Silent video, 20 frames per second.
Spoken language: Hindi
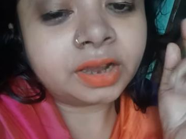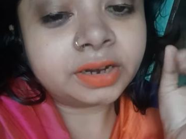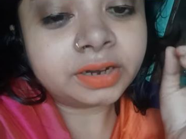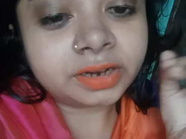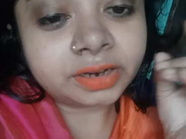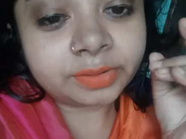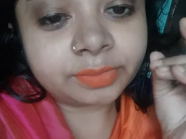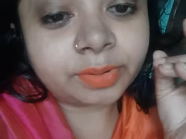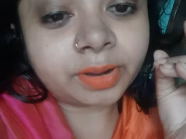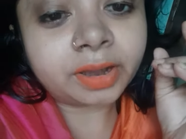
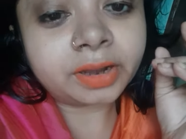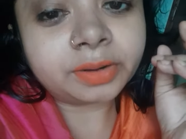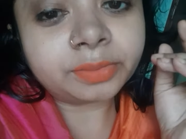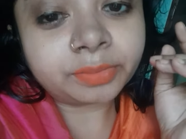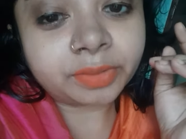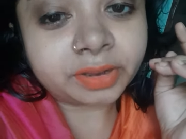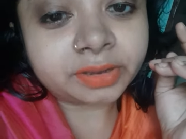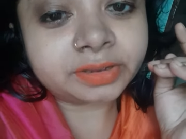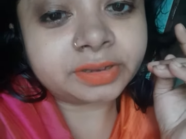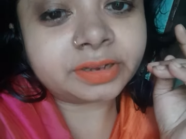डिवाइन
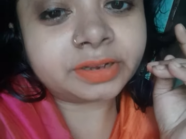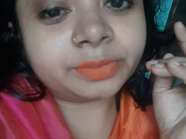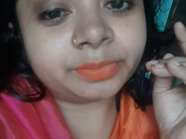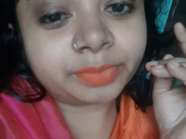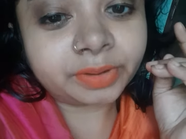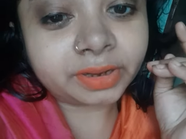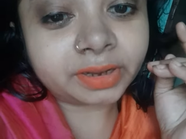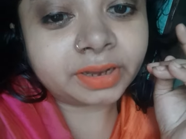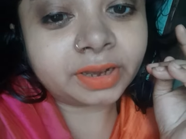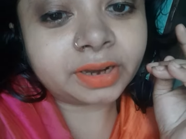मैजिक
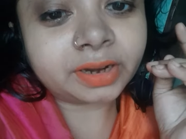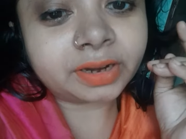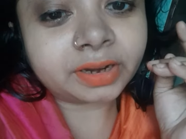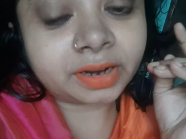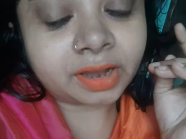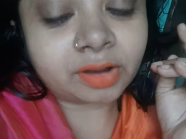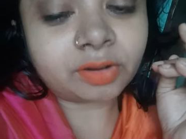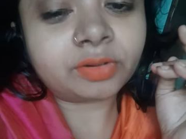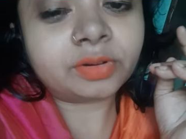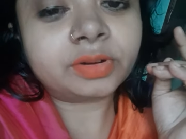बिगन
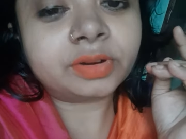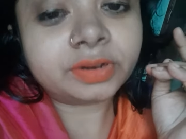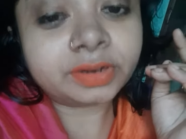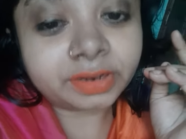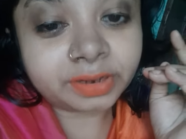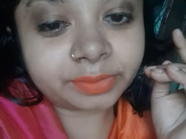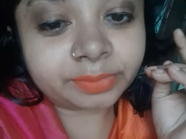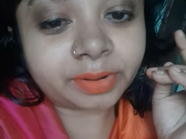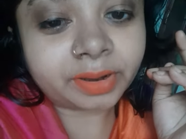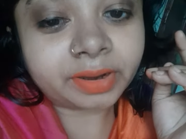नाउ
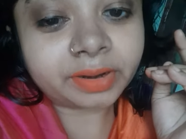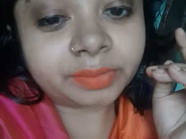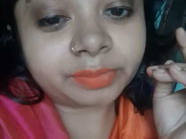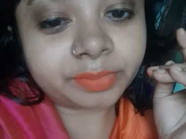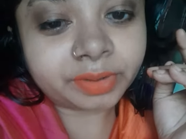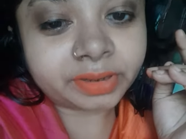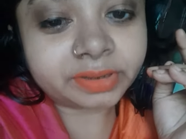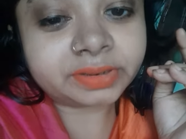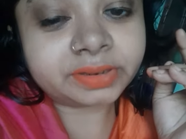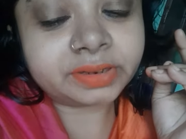डिवाइन
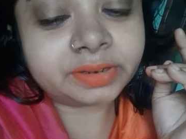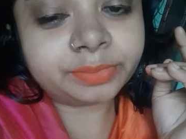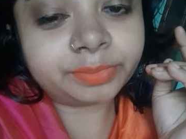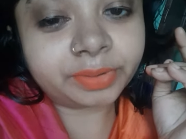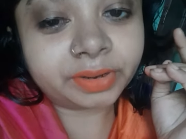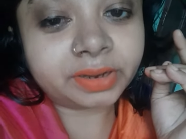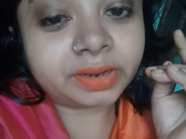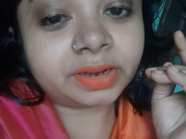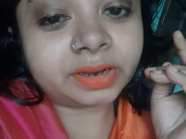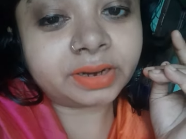मैजिक
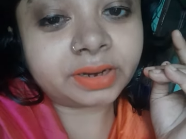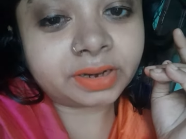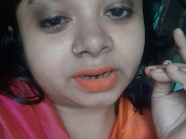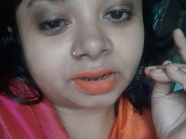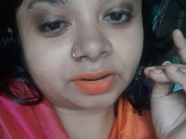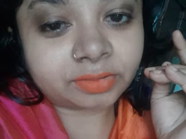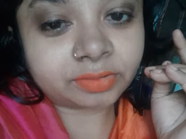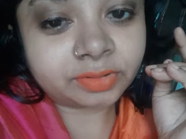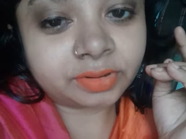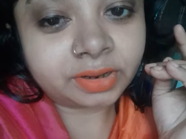बिगन
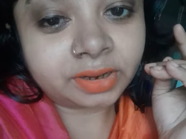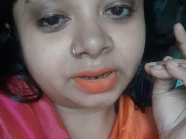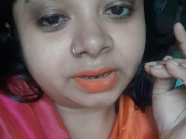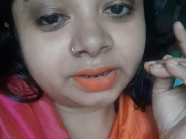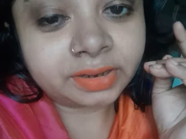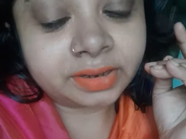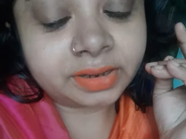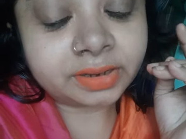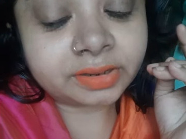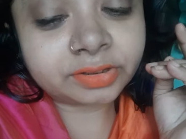नाउ
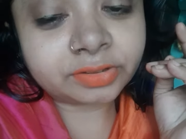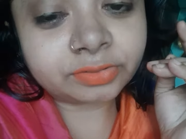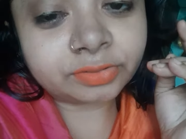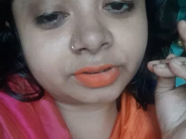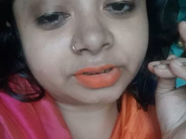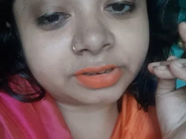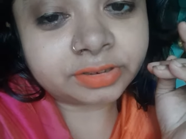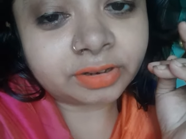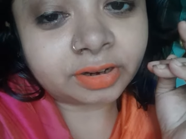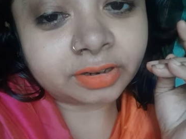ये
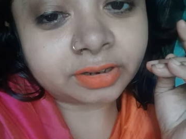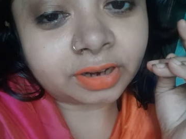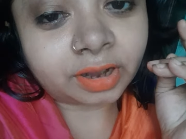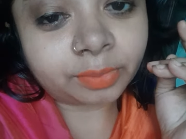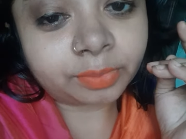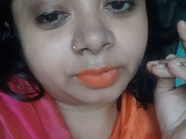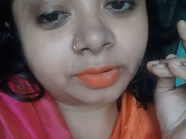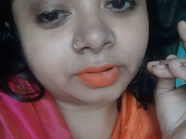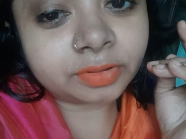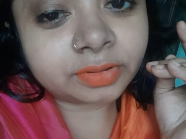स्विच वाट
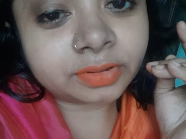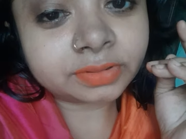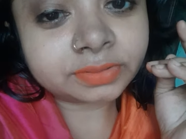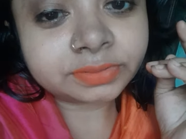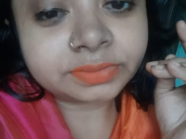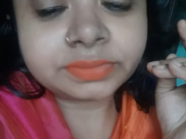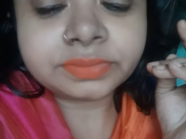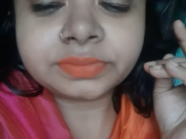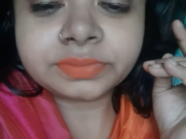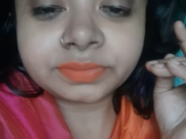आप लोग
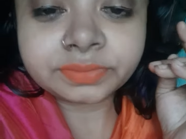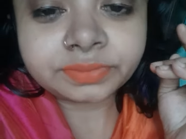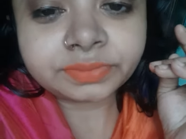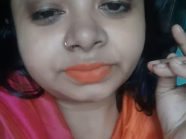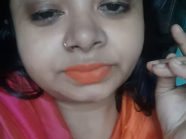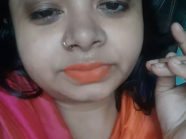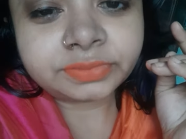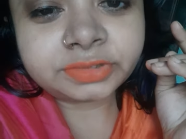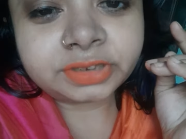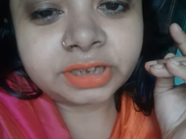
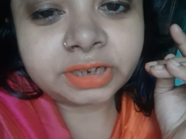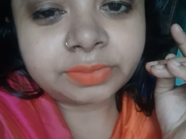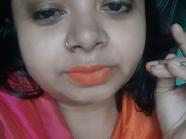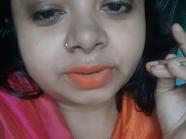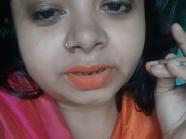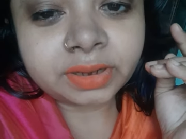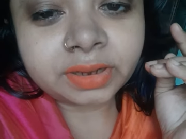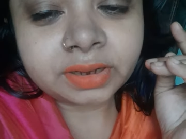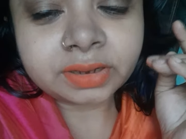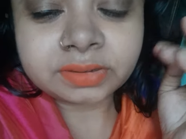दिन में